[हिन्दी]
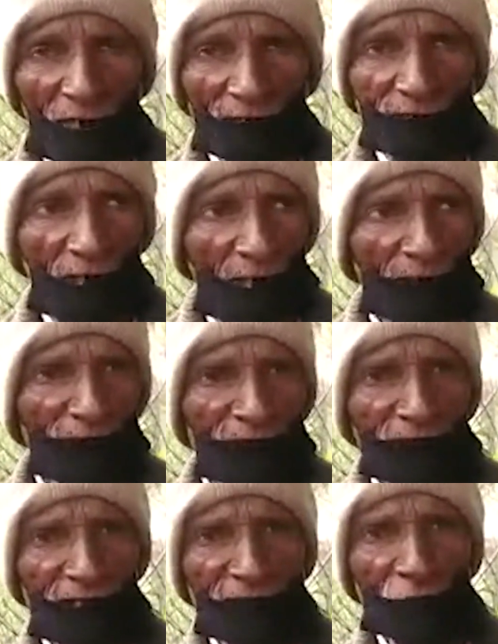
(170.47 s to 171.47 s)
अच्छा अब
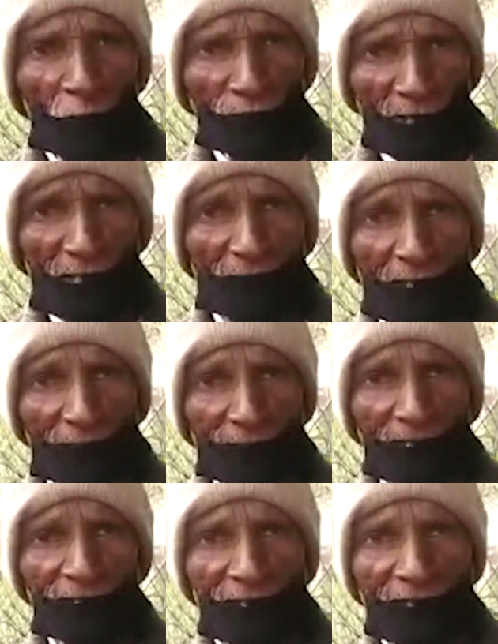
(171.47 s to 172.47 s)
इसकी नौकरी लग
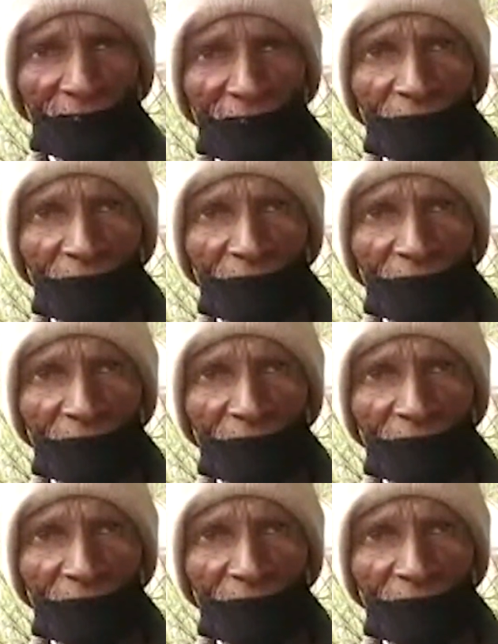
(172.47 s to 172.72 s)
गई है